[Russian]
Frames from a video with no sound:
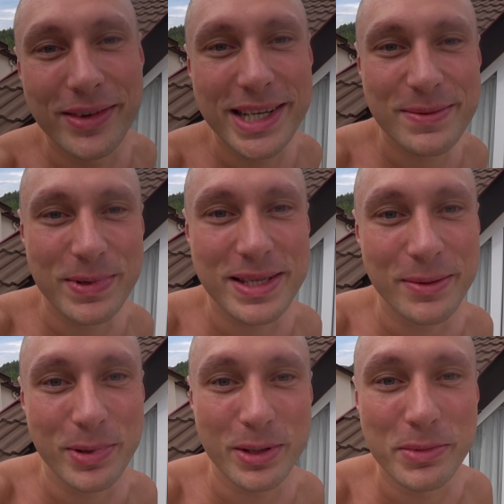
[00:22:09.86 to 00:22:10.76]

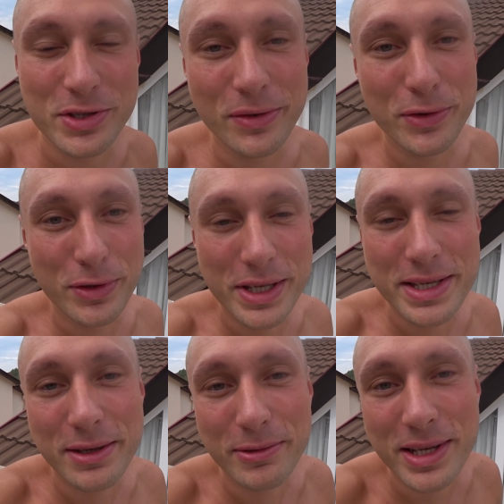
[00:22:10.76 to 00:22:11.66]
выспаться, потому что в
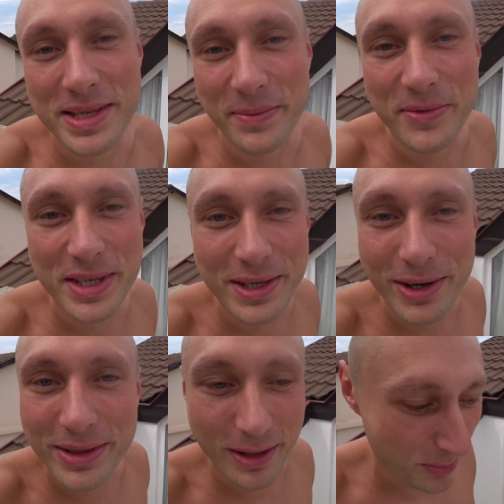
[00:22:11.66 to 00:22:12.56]
Тунисе у нас
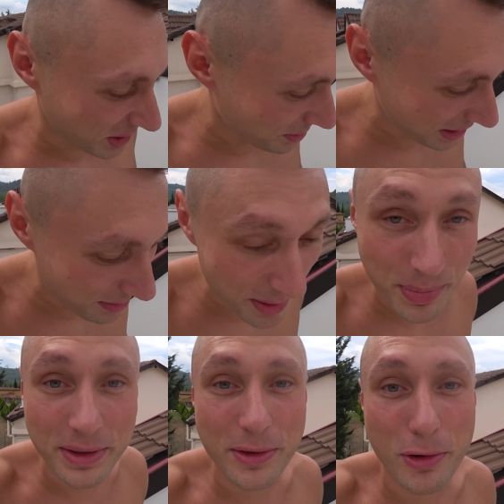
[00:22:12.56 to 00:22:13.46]
амфитеатр был прямо
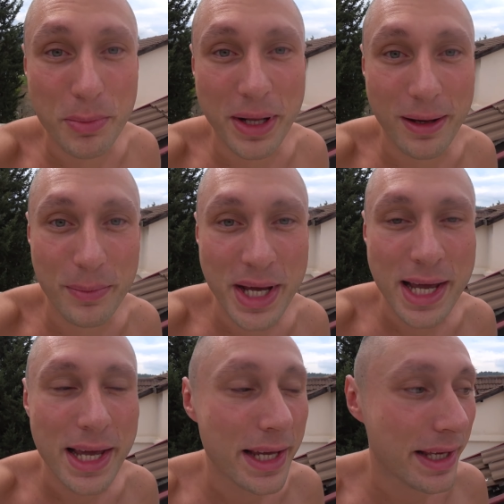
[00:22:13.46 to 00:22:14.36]
под номером.
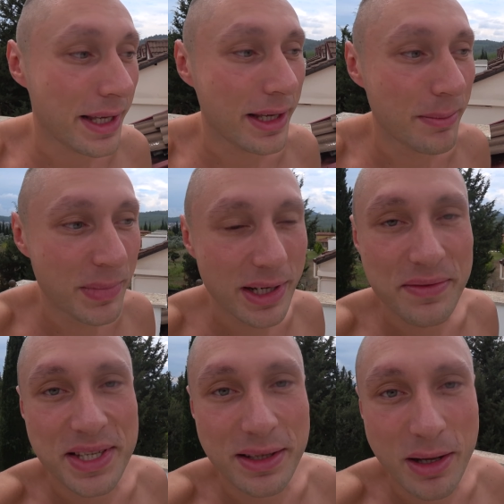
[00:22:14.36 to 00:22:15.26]
И мы
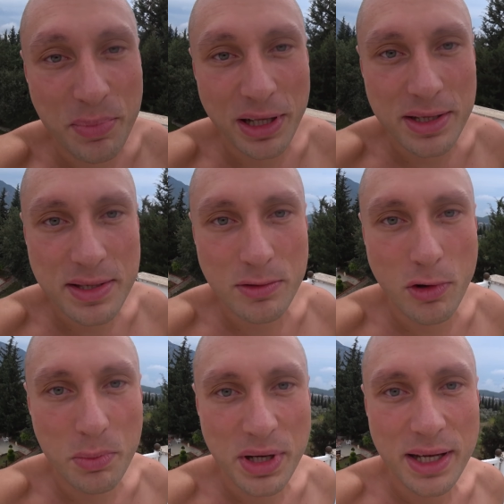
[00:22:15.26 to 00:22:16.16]
всегда перед
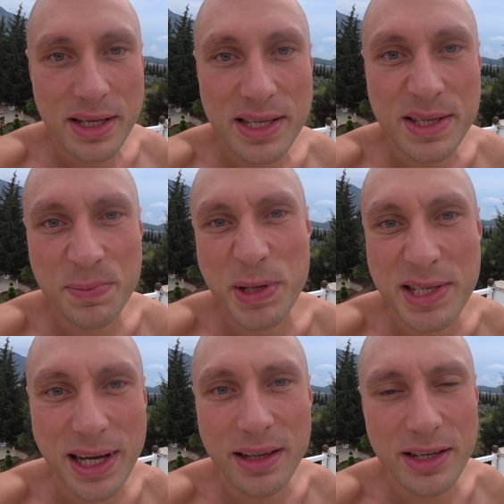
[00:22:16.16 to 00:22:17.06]
сном
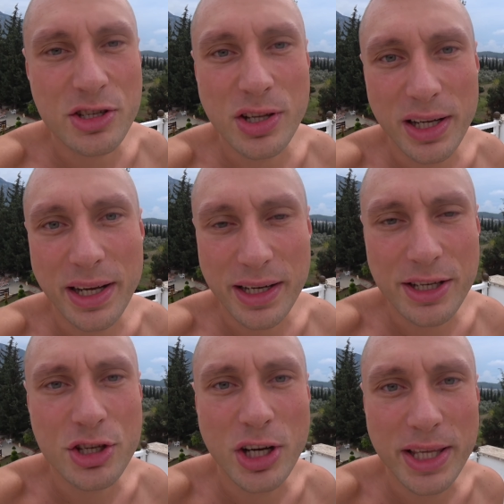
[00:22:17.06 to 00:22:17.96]
специально ждали
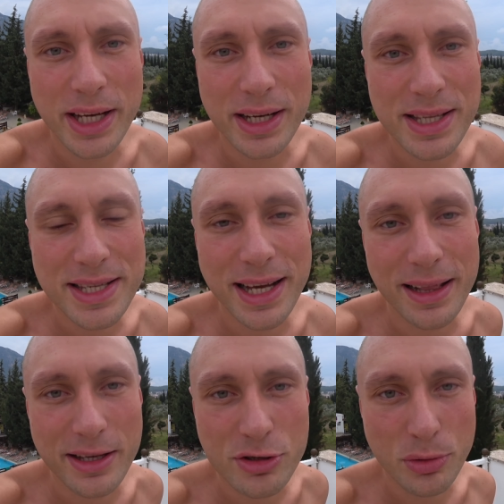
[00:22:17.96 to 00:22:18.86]
окончания
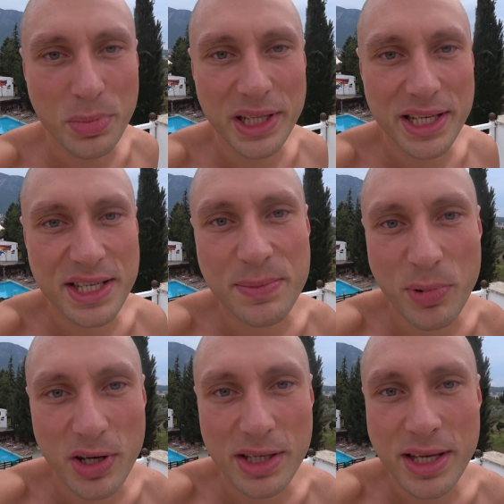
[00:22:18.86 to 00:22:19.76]
концерта, чтобы лечь
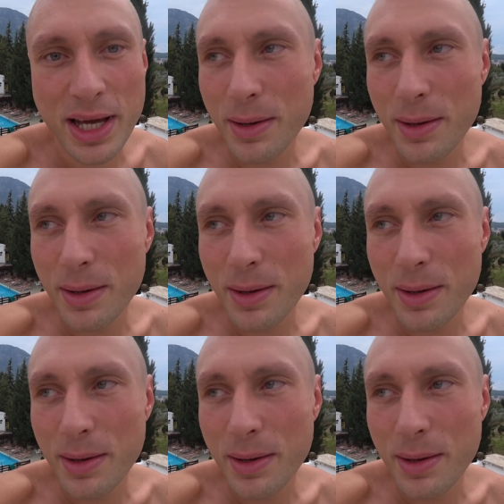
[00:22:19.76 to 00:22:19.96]
спать.